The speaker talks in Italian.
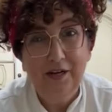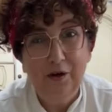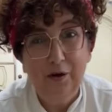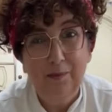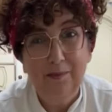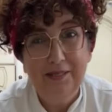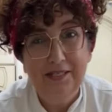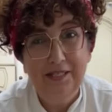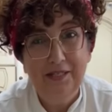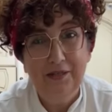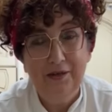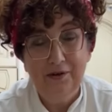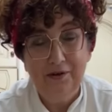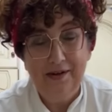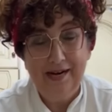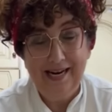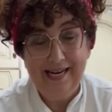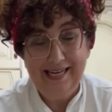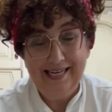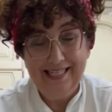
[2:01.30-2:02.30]
come si sono
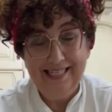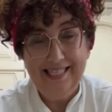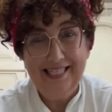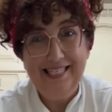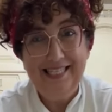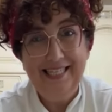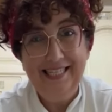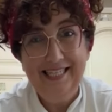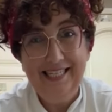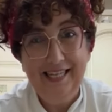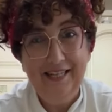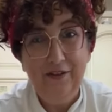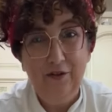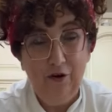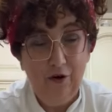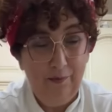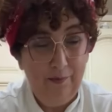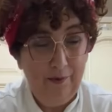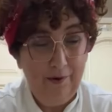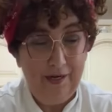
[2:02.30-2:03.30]
raggrinzite
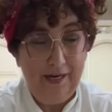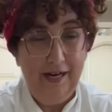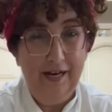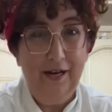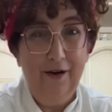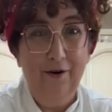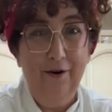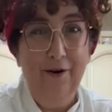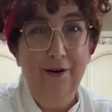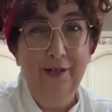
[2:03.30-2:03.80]
dopo che le ho